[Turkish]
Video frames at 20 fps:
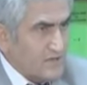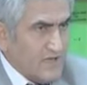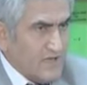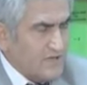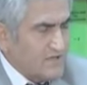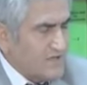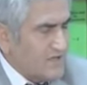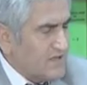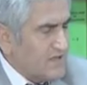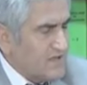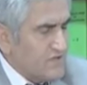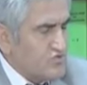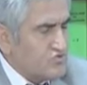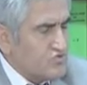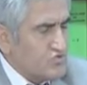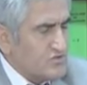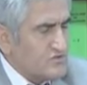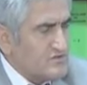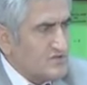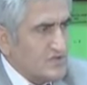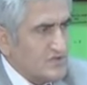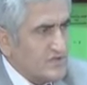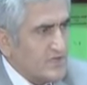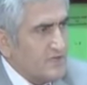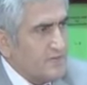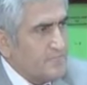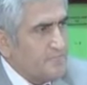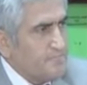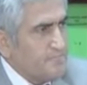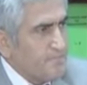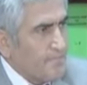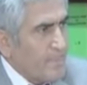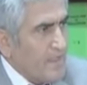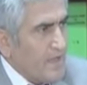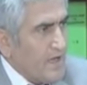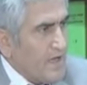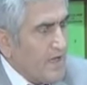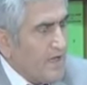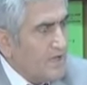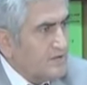Aldıranların çoğu zaten
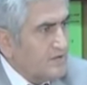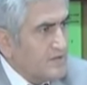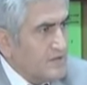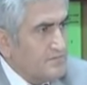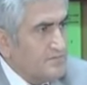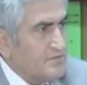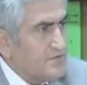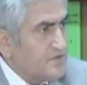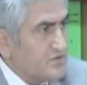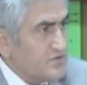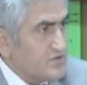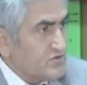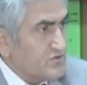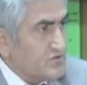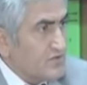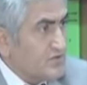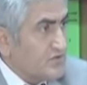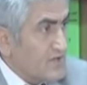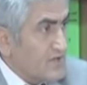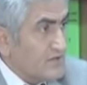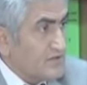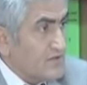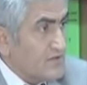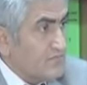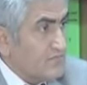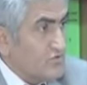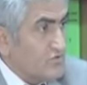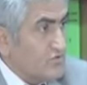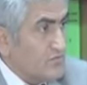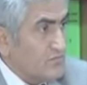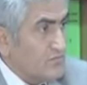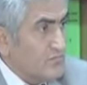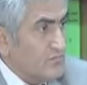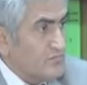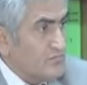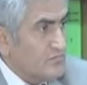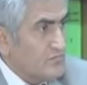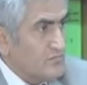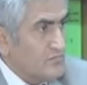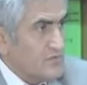6 ay 1 yıl sonra tekrar miyom,
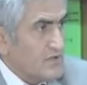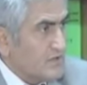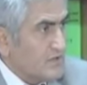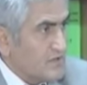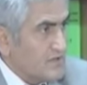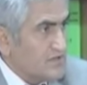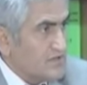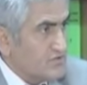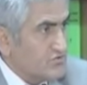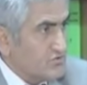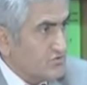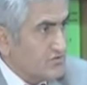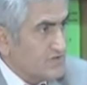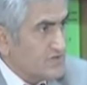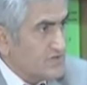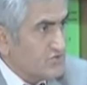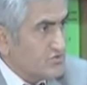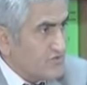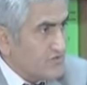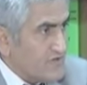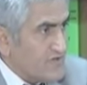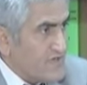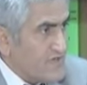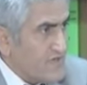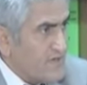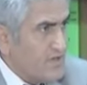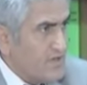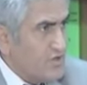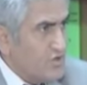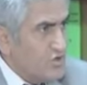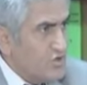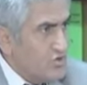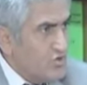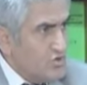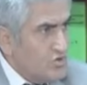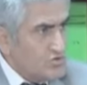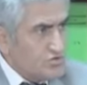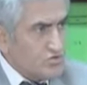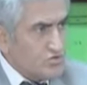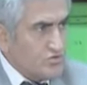tekrar kist ortaya çıkıyor. Neden?
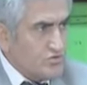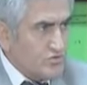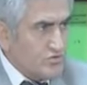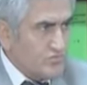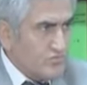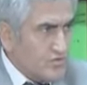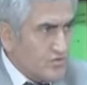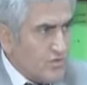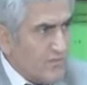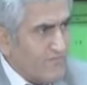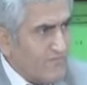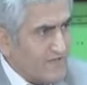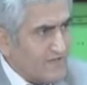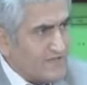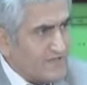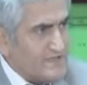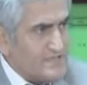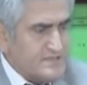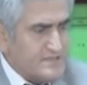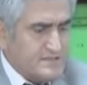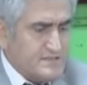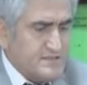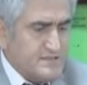Çünkü miyom ve kist